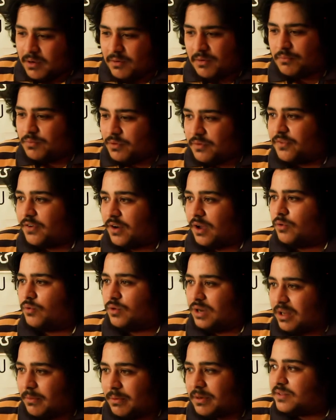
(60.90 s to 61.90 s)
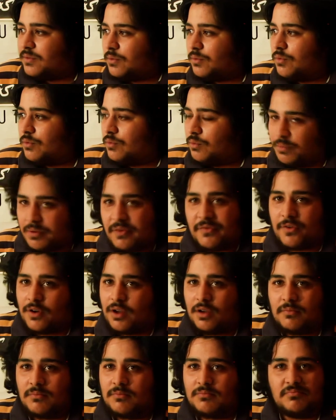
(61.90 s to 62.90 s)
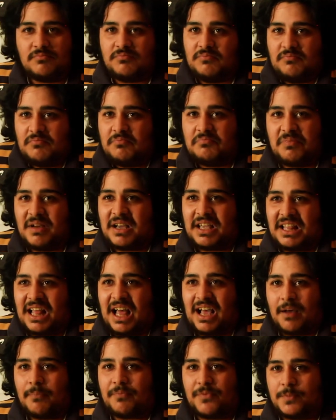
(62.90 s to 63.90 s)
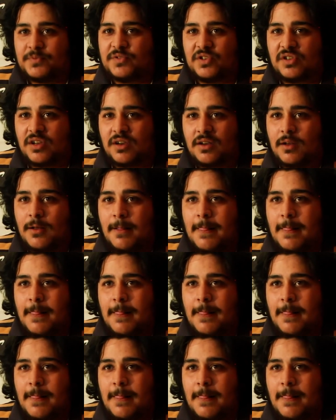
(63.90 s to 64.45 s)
كمان بيفرح واللي انا بكتبه بيفرح اكيد حاجه بتبسطك